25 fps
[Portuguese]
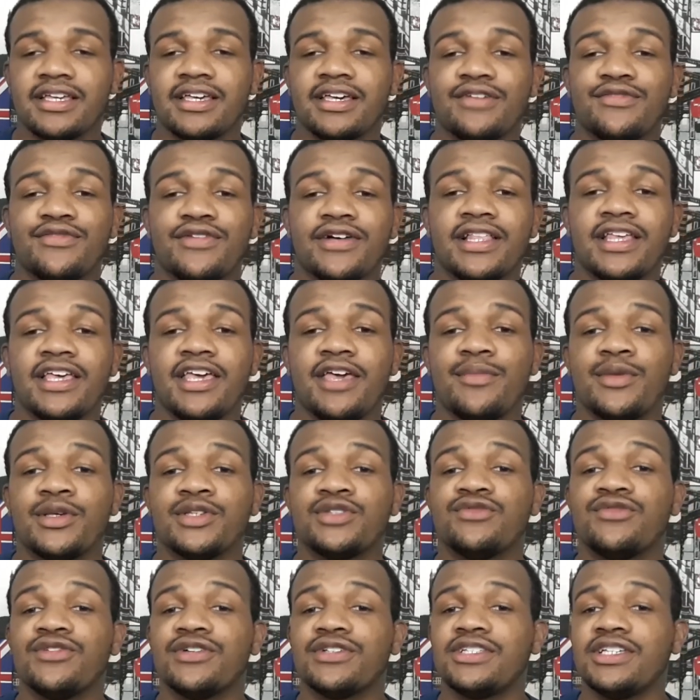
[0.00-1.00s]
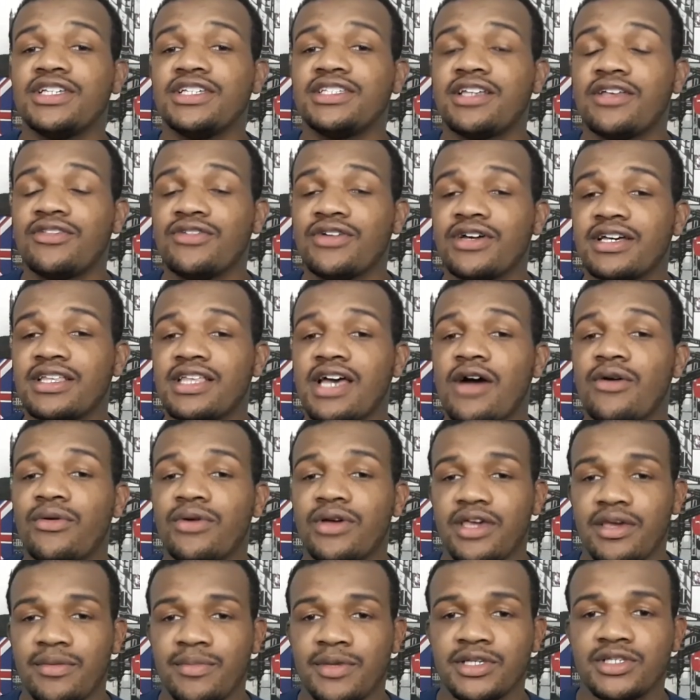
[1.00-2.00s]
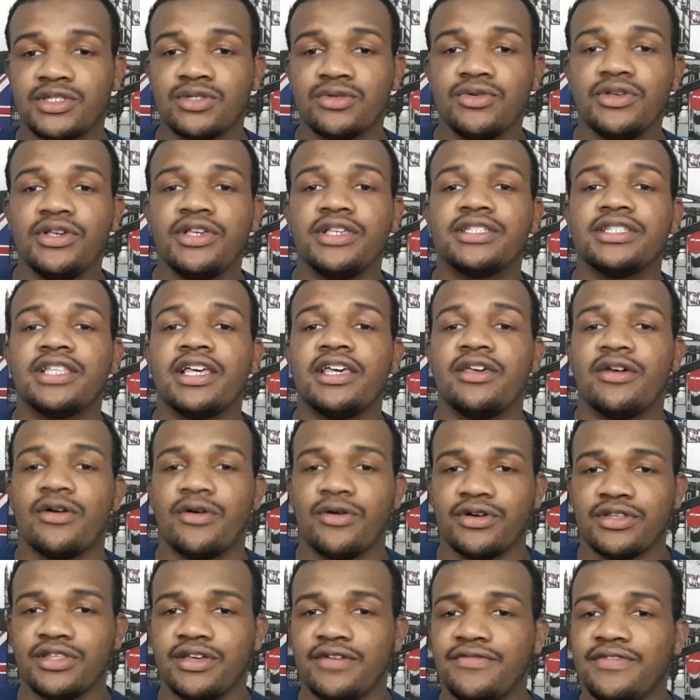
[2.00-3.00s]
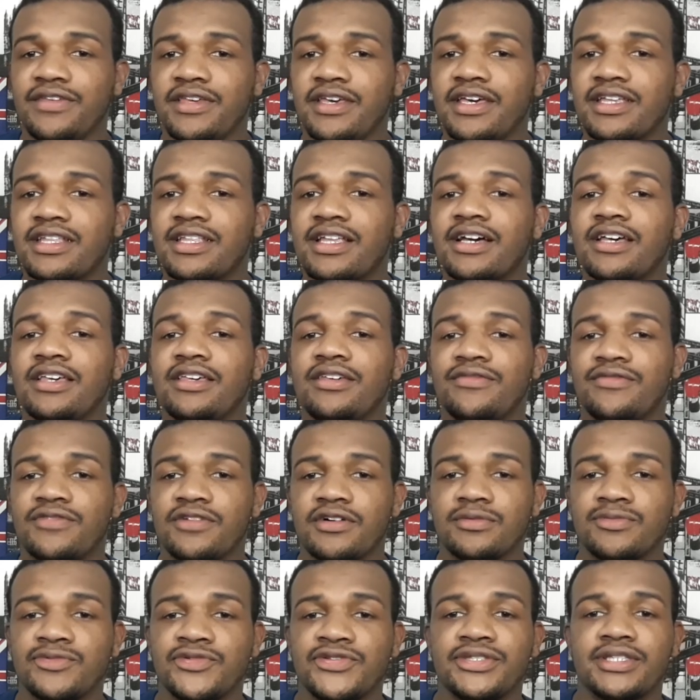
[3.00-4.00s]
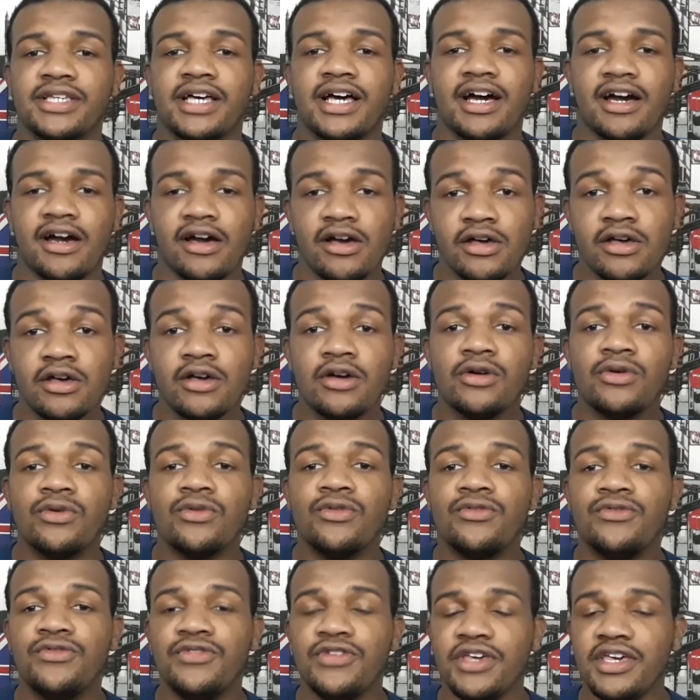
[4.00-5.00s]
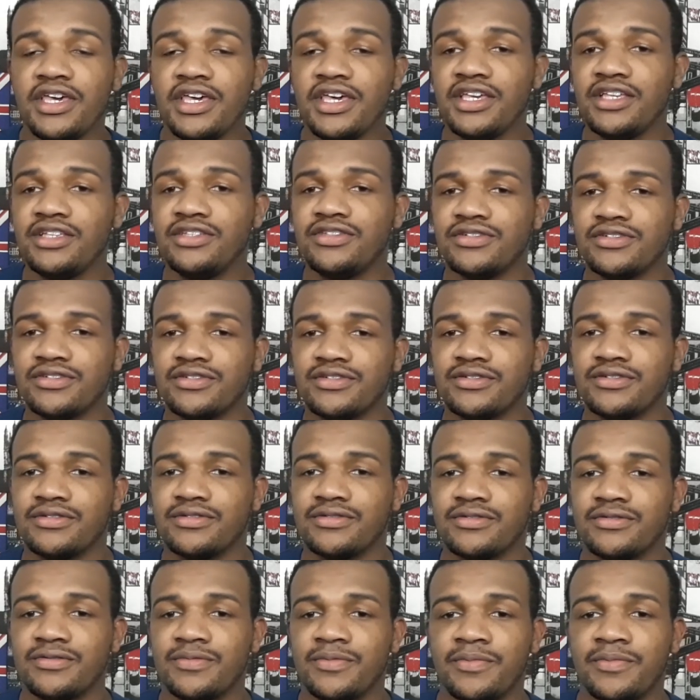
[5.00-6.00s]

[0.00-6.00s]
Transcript: Aqui quem fala é Emerson, você está no canal Emerson Isley, roda a vinheta e vamos a o vídeo.